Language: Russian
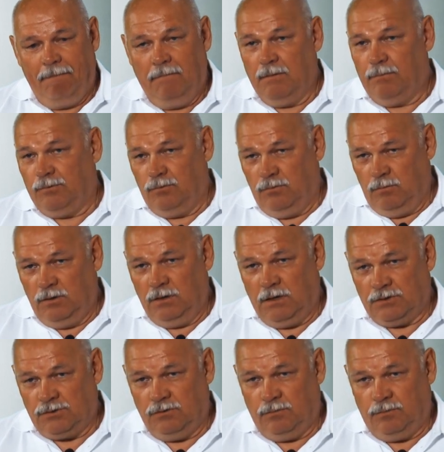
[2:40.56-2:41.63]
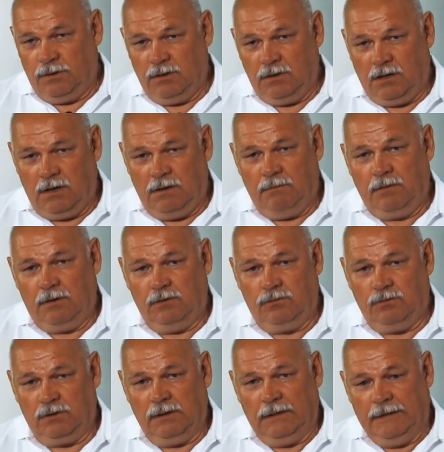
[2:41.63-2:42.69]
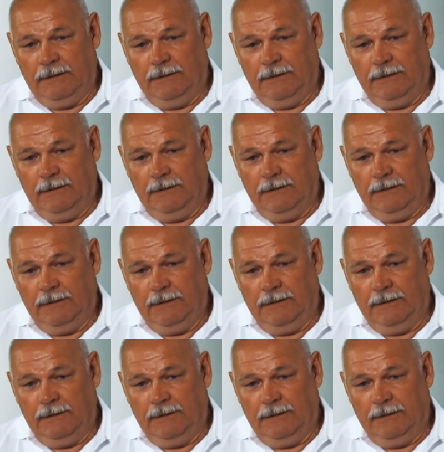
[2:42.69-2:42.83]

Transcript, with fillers: наподобие нашего полка, который